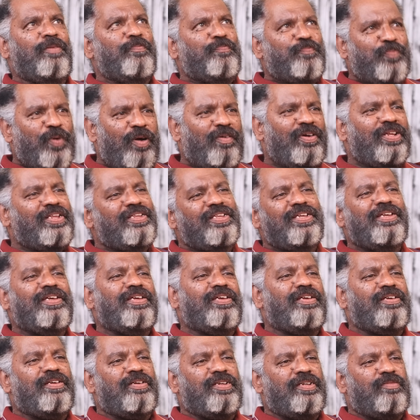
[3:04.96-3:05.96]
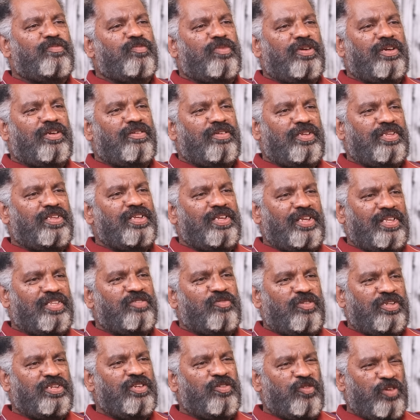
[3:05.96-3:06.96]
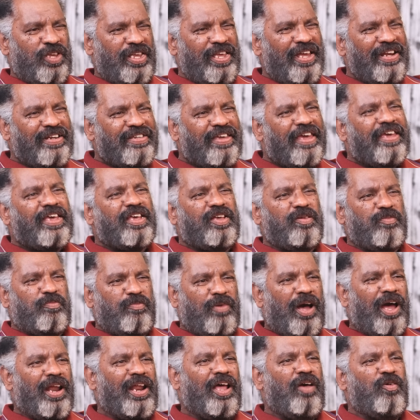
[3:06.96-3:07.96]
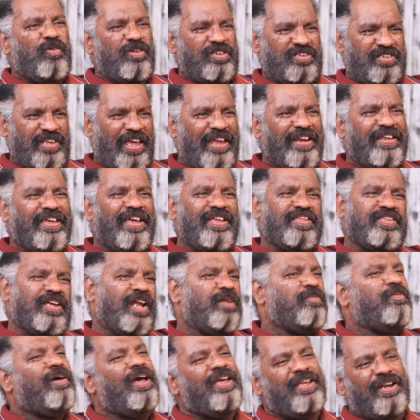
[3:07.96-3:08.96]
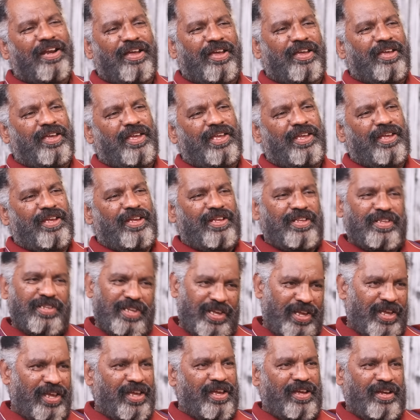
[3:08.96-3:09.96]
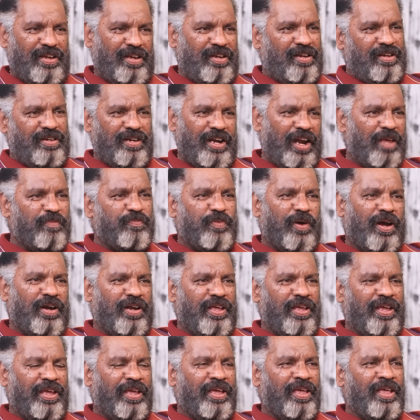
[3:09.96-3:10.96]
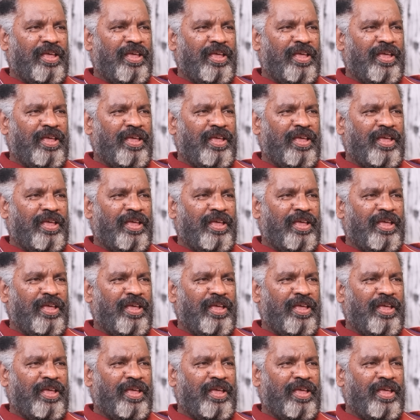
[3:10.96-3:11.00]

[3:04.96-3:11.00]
இப்போ வந்து வந்து இது வந்து இயற்கைக்கு மாறாக ஒரு செயற்கைத்தனமாக இருக்குது இந்த நிலைப்பாடு